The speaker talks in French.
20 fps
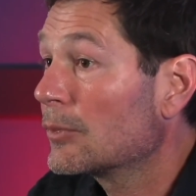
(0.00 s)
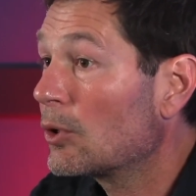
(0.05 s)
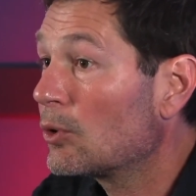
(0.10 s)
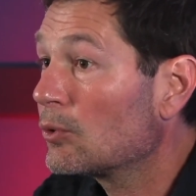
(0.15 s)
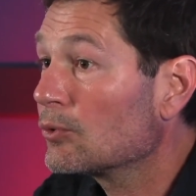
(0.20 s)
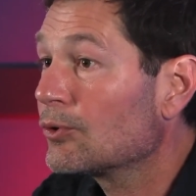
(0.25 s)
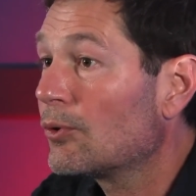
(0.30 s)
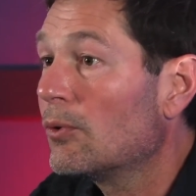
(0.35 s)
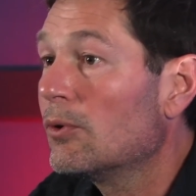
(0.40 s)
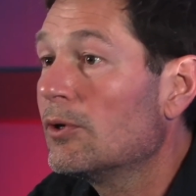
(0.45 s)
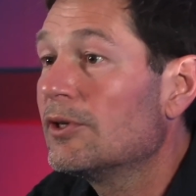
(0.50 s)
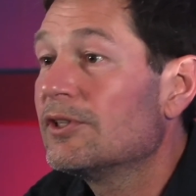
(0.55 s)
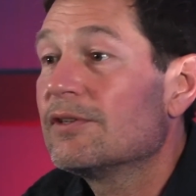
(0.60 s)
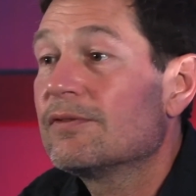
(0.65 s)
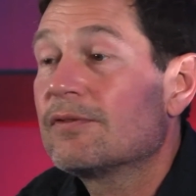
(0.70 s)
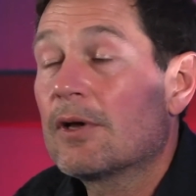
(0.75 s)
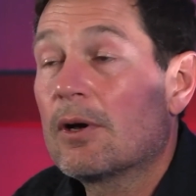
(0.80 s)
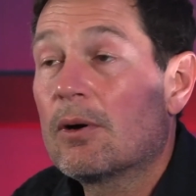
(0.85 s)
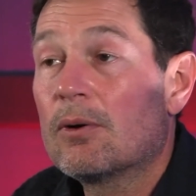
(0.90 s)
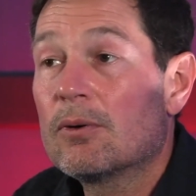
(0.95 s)
contrôles
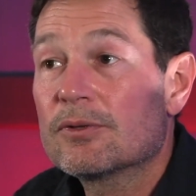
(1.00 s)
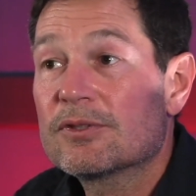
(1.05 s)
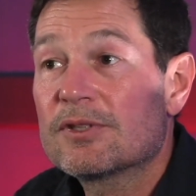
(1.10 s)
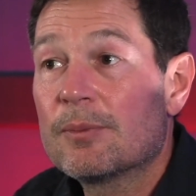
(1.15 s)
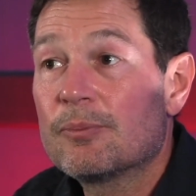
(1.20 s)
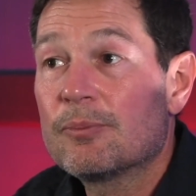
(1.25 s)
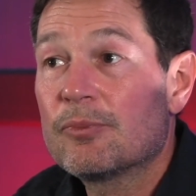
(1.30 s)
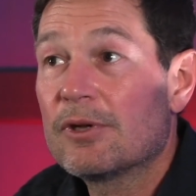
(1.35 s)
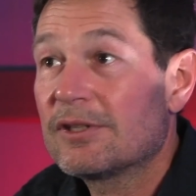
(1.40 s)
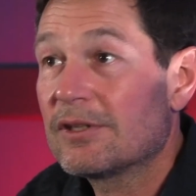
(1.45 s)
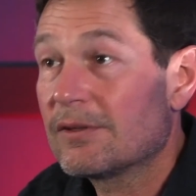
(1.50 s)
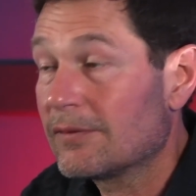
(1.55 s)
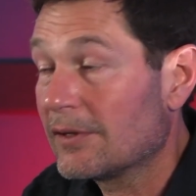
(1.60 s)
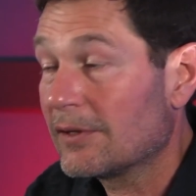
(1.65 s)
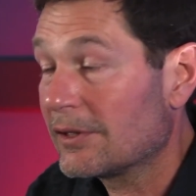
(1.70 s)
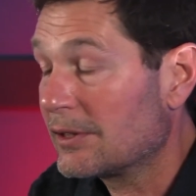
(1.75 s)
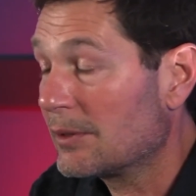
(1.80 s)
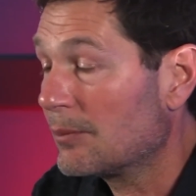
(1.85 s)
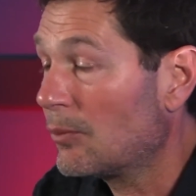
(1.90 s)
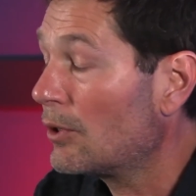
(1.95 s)
différents, ça peut être
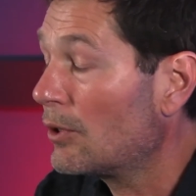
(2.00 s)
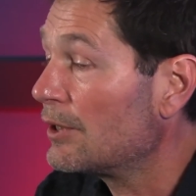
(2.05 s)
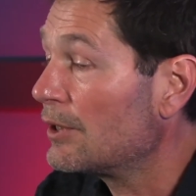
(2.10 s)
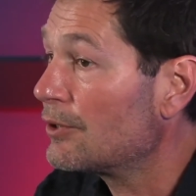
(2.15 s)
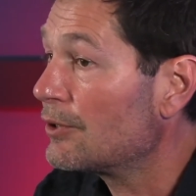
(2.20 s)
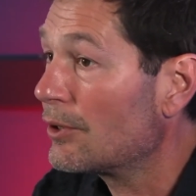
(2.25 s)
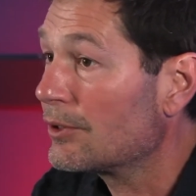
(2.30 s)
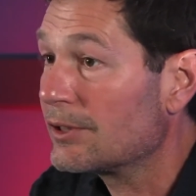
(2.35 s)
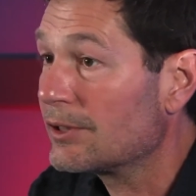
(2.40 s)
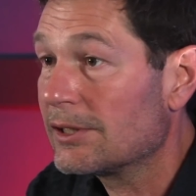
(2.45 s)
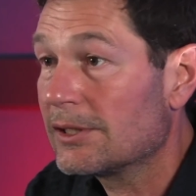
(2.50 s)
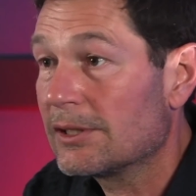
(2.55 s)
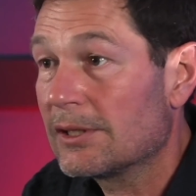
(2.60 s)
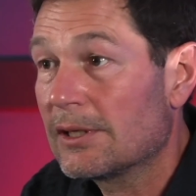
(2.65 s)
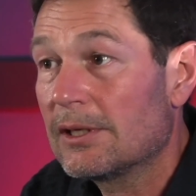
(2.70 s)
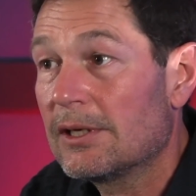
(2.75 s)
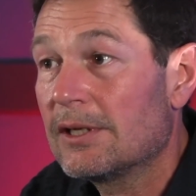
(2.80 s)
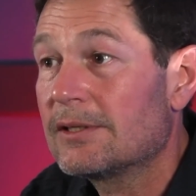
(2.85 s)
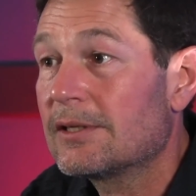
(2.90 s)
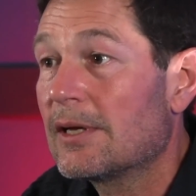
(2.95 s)
effectivement les ordi,
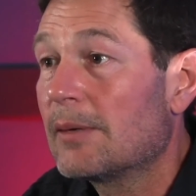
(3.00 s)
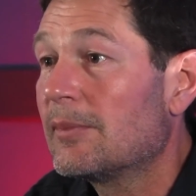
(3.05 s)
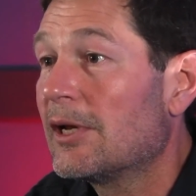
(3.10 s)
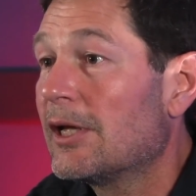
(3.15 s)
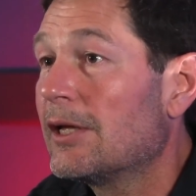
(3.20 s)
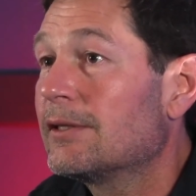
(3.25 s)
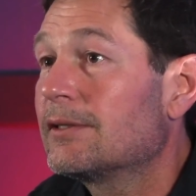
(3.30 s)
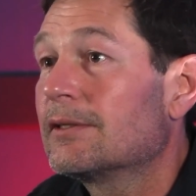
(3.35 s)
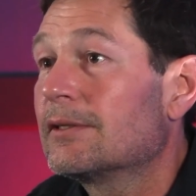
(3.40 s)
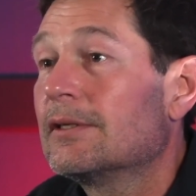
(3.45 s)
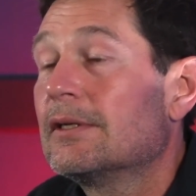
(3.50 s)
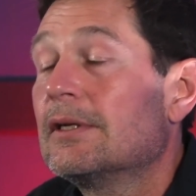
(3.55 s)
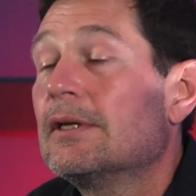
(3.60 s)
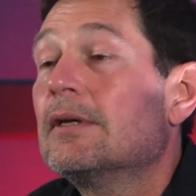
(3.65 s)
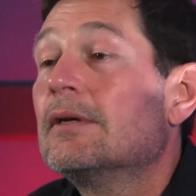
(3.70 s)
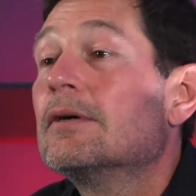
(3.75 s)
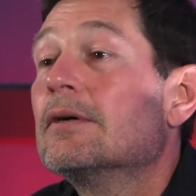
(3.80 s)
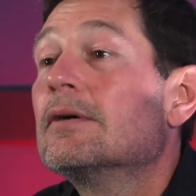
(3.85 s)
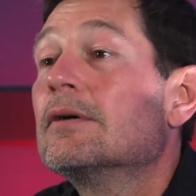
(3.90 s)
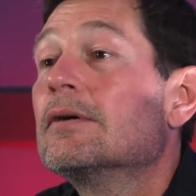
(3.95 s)
les tablettes,
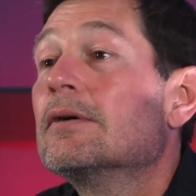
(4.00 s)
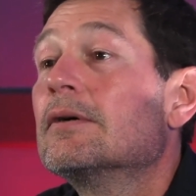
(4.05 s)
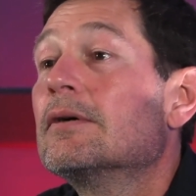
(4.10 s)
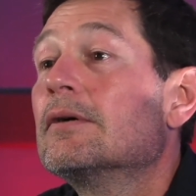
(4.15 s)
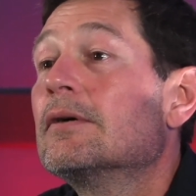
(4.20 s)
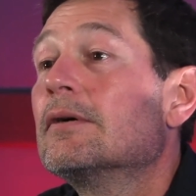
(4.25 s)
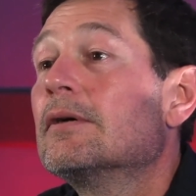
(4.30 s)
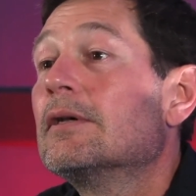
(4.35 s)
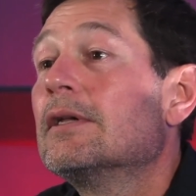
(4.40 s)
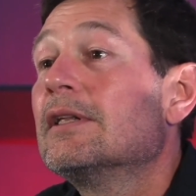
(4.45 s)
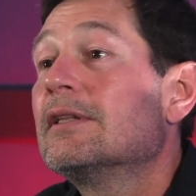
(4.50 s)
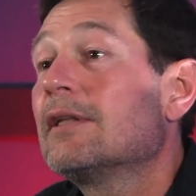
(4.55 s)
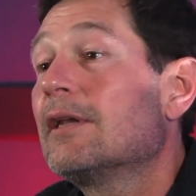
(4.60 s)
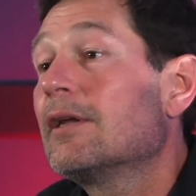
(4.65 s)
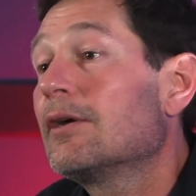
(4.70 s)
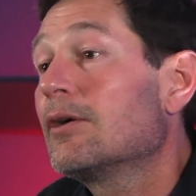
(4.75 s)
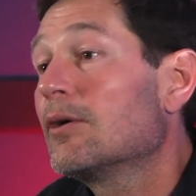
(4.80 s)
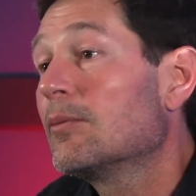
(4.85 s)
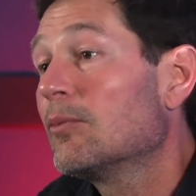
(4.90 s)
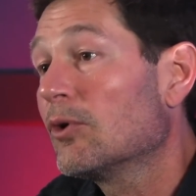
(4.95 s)
les
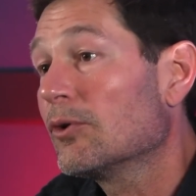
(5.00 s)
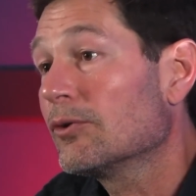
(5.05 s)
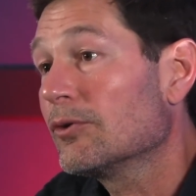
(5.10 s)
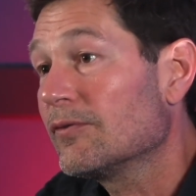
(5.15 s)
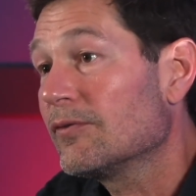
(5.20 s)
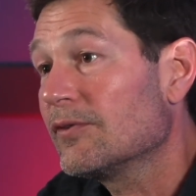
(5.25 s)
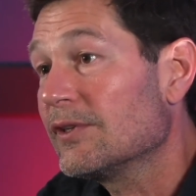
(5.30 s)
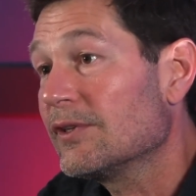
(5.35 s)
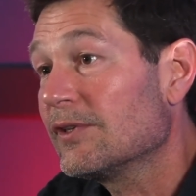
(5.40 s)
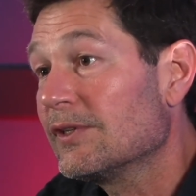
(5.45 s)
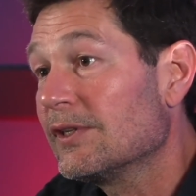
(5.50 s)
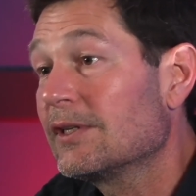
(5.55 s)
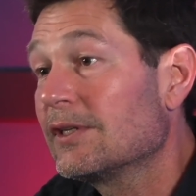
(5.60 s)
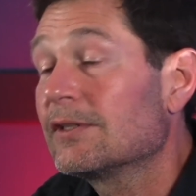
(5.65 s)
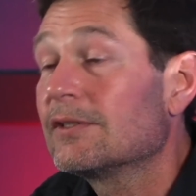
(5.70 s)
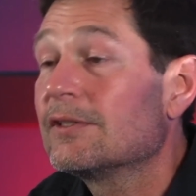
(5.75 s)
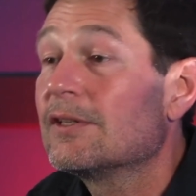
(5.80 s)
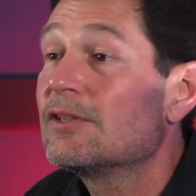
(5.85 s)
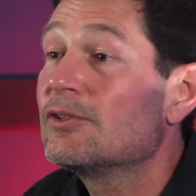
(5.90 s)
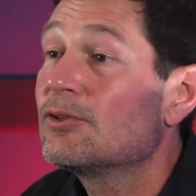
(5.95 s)
télécommandes
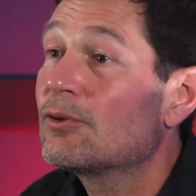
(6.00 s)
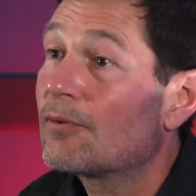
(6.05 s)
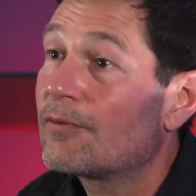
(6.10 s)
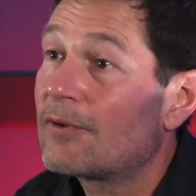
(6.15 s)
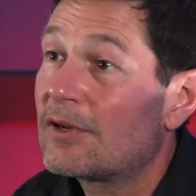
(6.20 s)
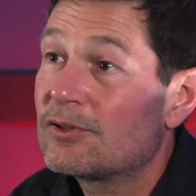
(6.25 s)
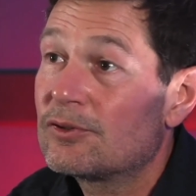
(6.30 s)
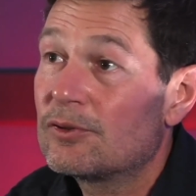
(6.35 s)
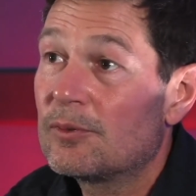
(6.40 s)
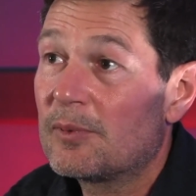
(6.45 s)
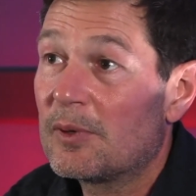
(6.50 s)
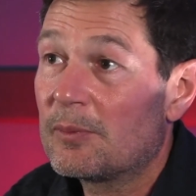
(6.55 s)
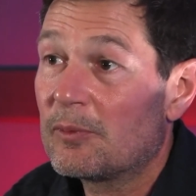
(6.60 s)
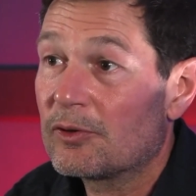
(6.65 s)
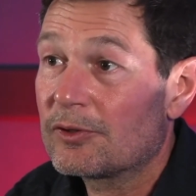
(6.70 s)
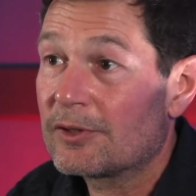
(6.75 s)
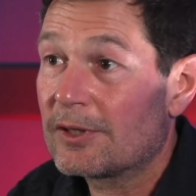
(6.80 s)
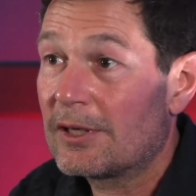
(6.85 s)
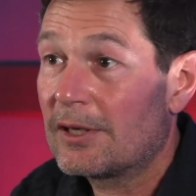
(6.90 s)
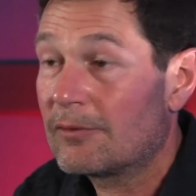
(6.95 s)
physiques, des surfaces
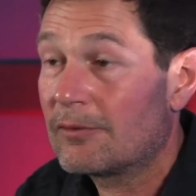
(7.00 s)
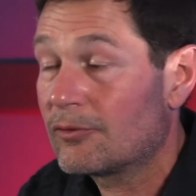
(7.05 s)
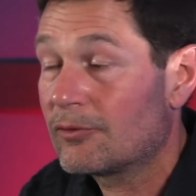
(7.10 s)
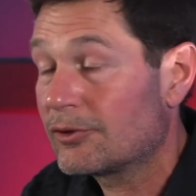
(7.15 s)
supplémentaires.